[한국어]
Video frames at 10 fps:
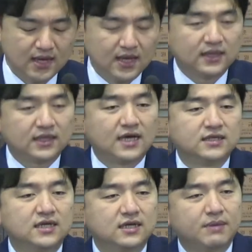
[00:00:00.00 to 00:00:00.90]

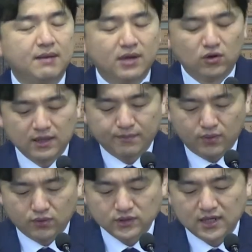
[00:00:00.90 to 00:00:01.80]
다니엘이 바벨론의
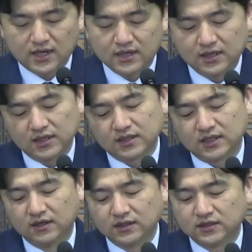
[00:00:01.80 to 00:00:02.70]
포로 생활이
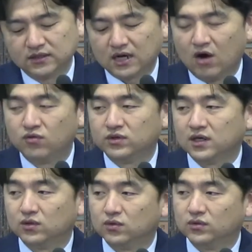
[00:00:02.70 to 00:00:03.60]
길어지는
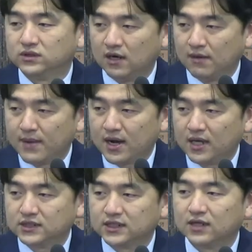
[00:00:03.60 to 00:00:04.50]
가운데에도
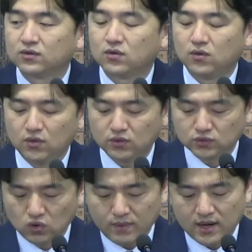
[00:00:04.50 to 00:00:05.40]
절망하지 않고
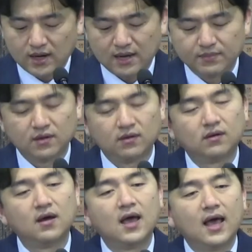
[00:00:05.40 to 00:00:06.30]
소망하며
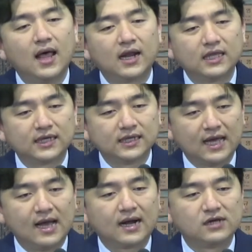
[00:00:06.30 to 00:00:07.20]
하나님께
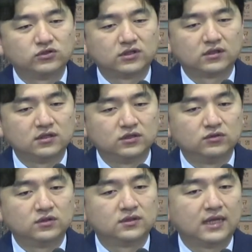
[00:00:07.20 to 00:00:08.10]
나아갈 수 있었던
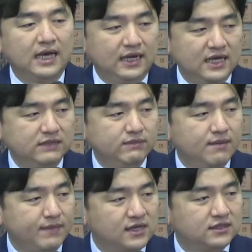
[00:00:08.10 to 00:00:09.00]
이유는 하나님의
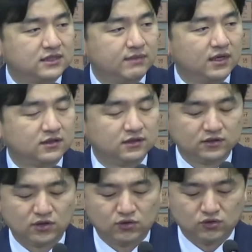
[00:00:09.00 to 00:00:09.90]
말씀에
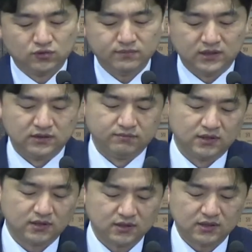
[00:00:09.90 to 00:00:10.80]
근거를 둔
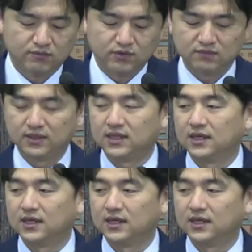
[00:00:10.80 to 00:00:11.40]
믿음이었기 때문입니다.